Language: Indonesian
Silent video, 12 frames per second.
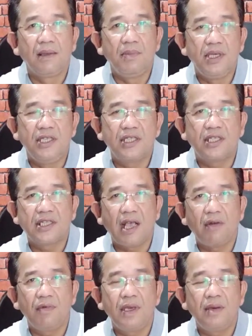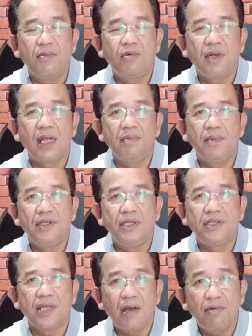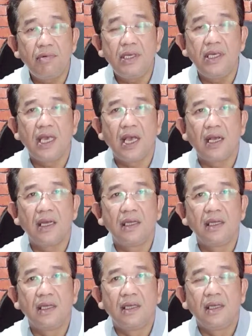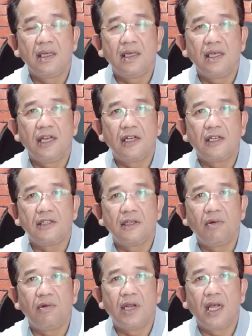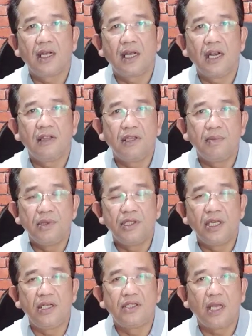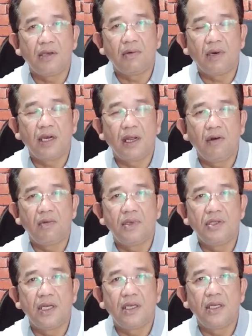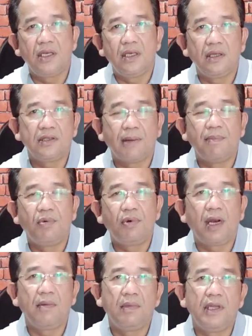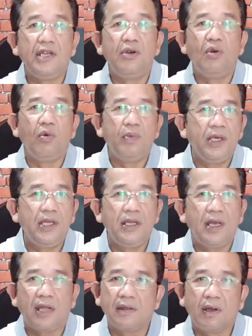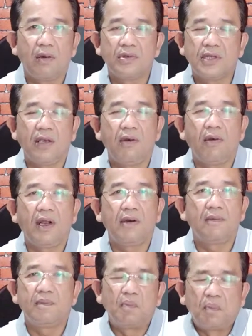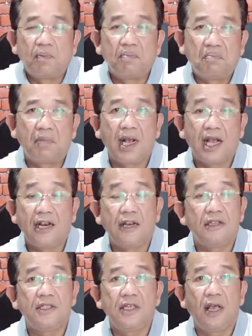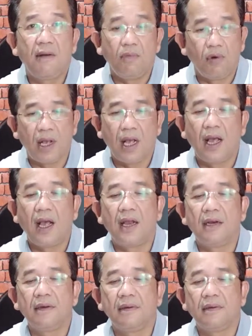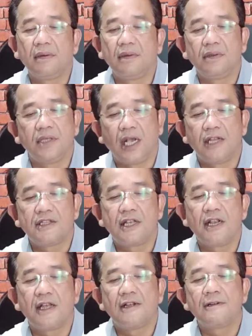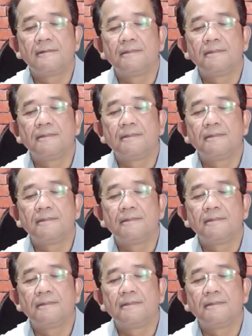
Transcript: Biji sesawi bukan biji sawi yang yang kita gunakan nanti menjadi sayuran lalu menjadi campuran Indomie atau sayuran makanan siang. Bukan, jangan salah.